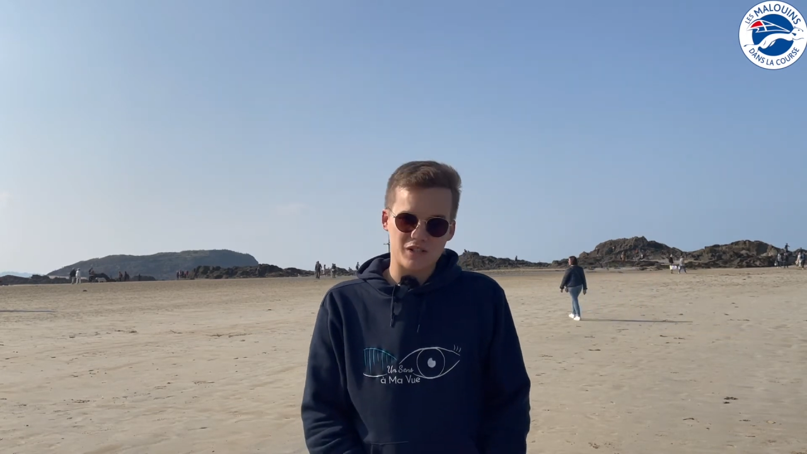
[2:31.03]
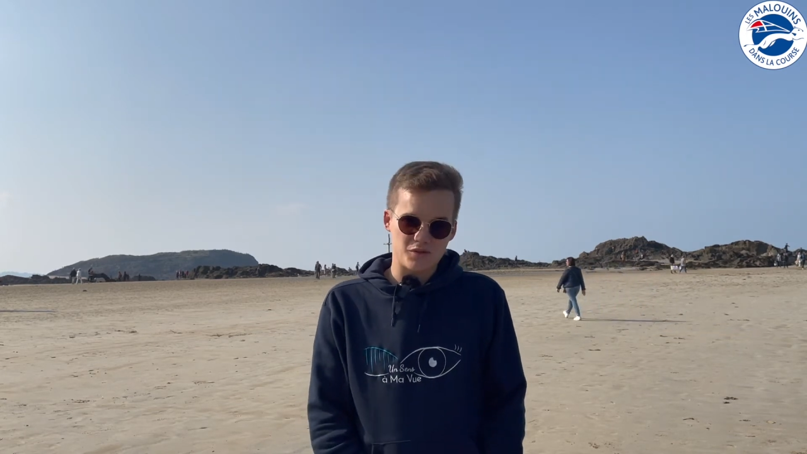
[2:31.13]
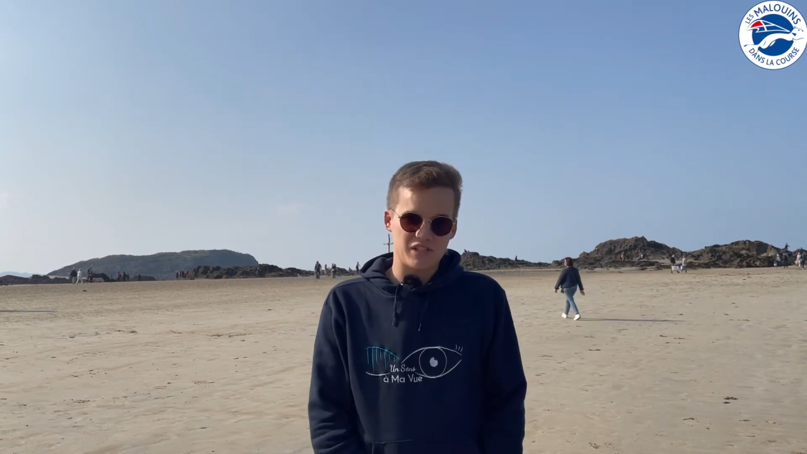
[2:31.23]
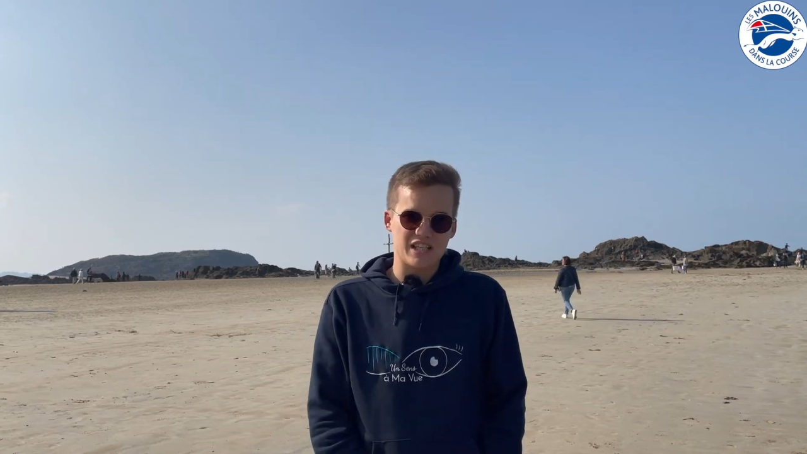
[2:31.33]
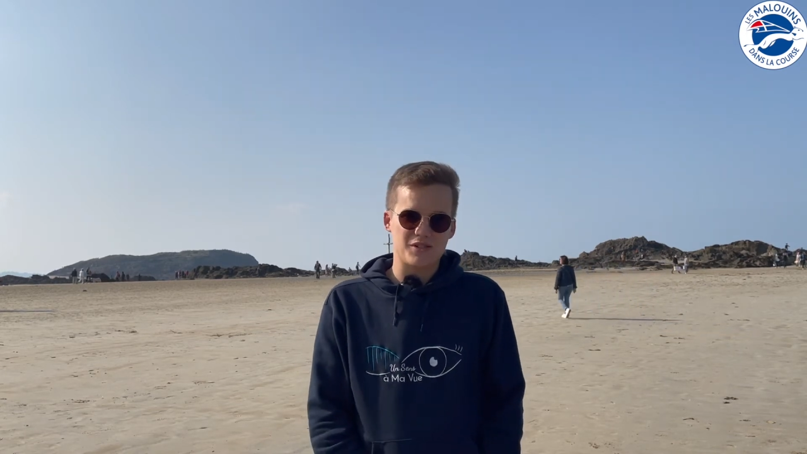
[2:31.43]

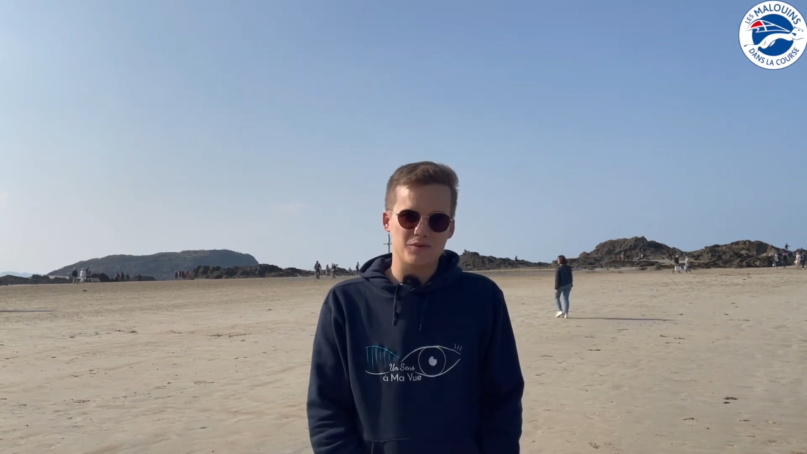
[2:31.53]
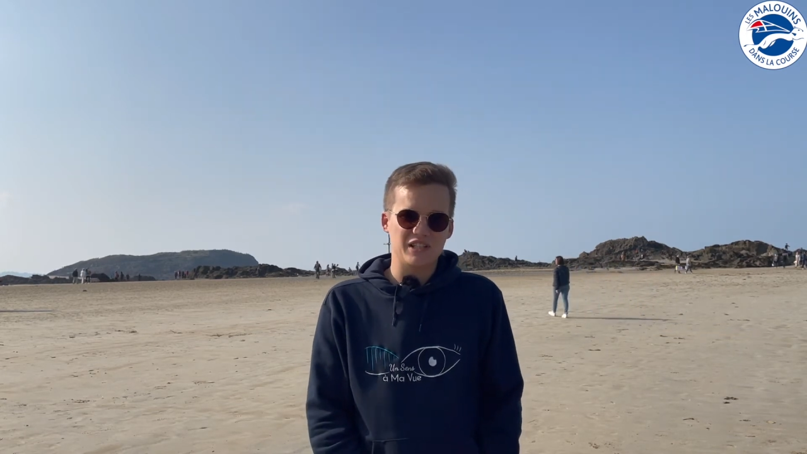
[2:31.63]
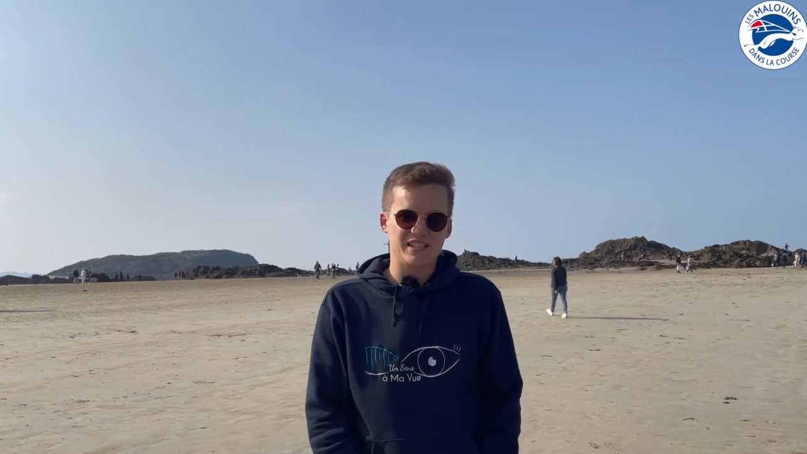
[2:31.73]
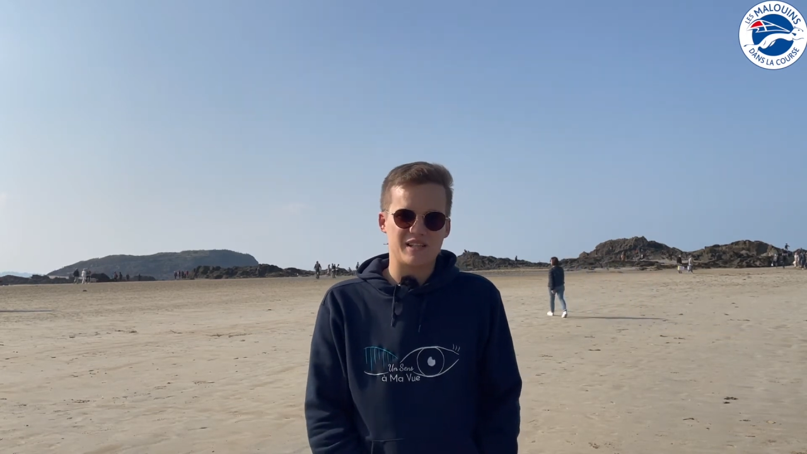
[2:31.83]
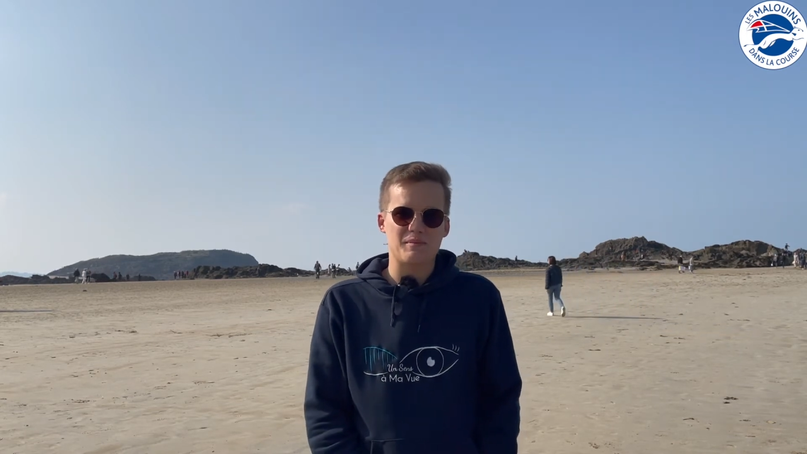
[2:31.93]
association
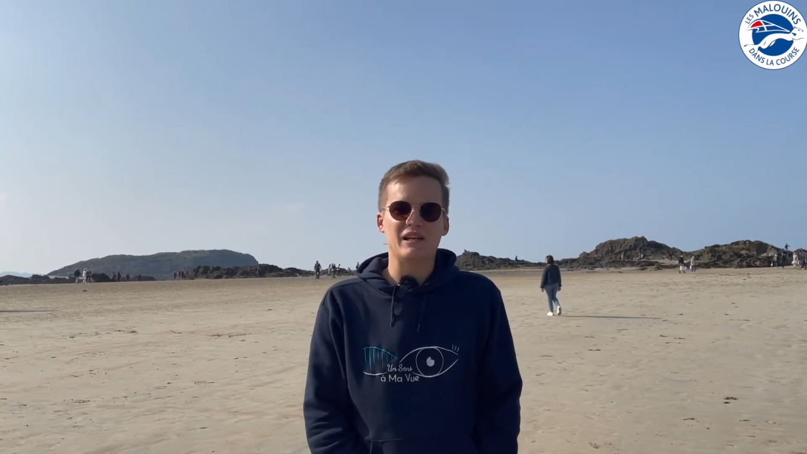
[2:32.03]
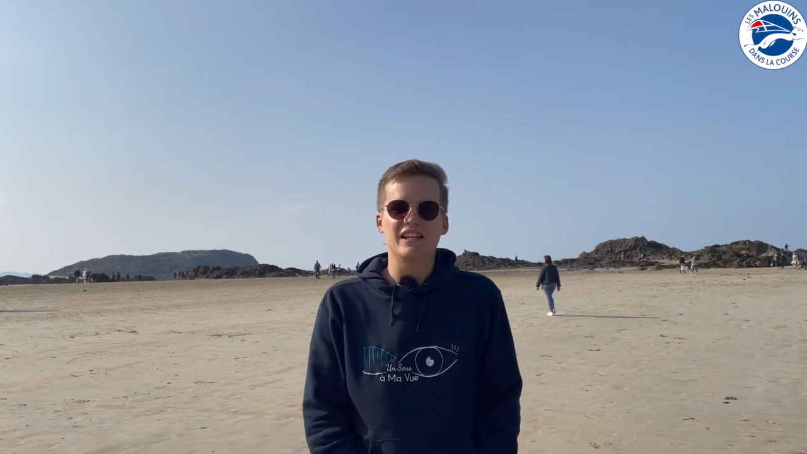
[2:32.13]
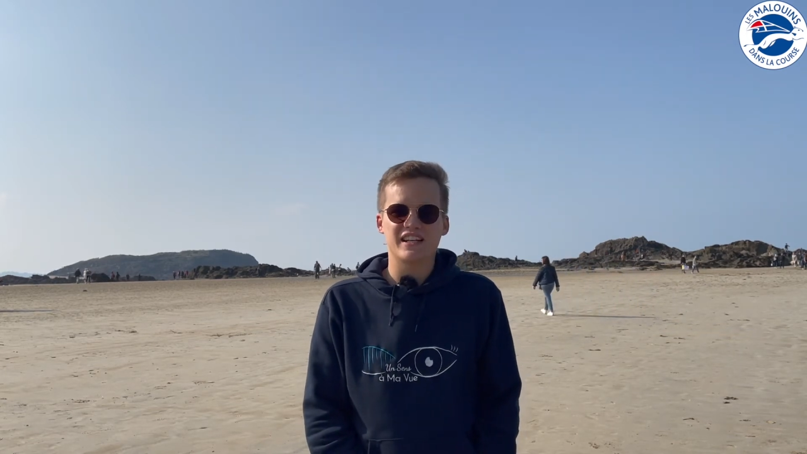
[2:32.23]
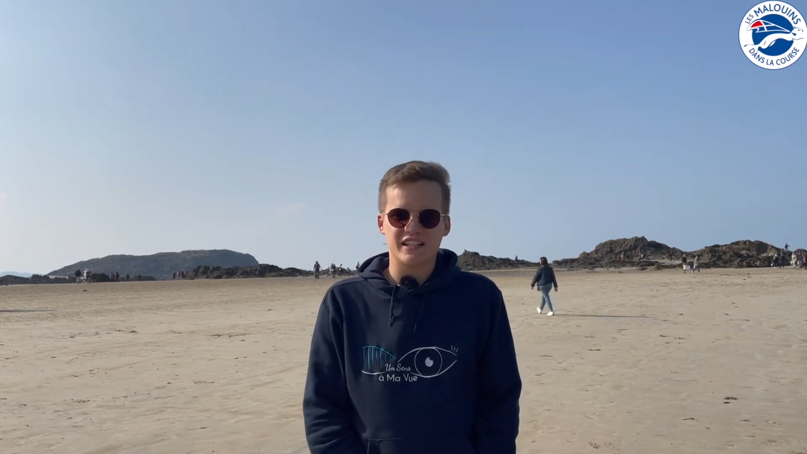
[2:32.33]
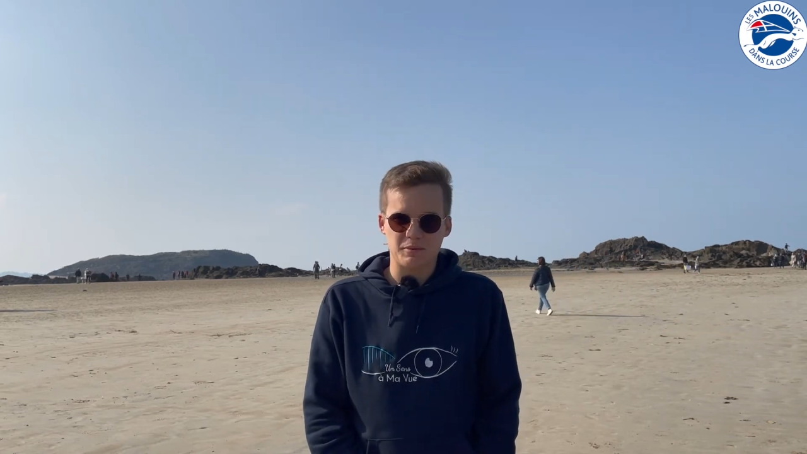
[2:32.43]
qui s'appelle
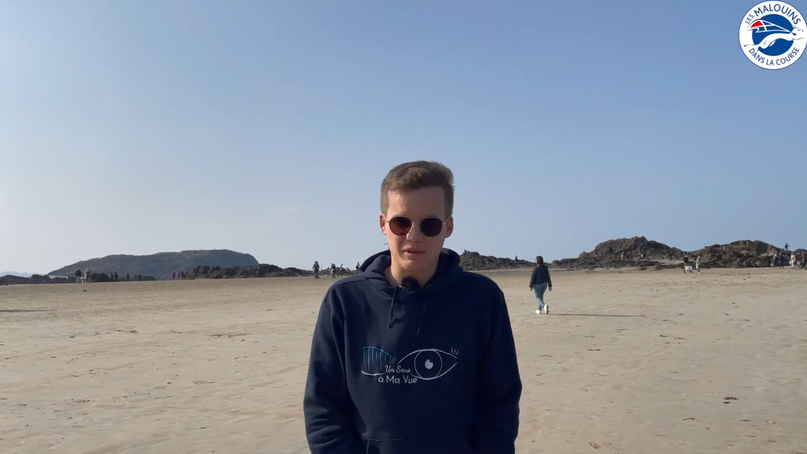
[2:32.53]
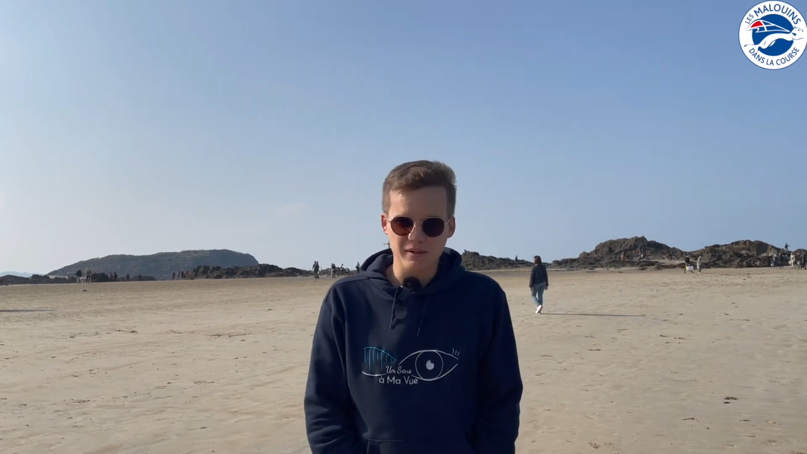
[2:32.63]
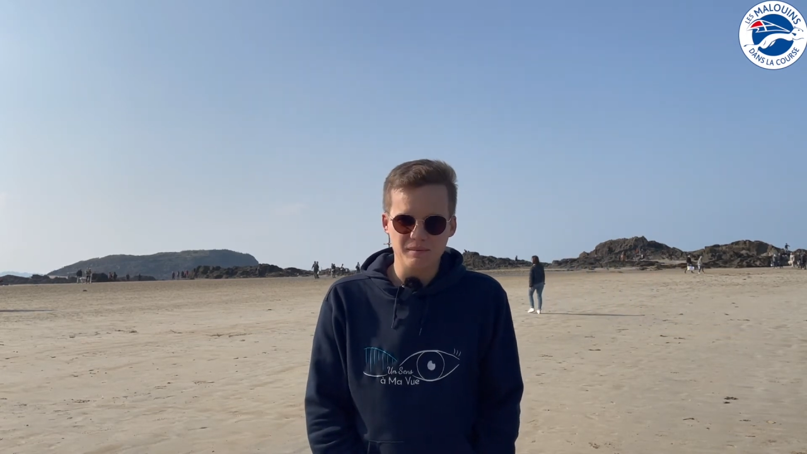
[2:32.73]
l'IRRP,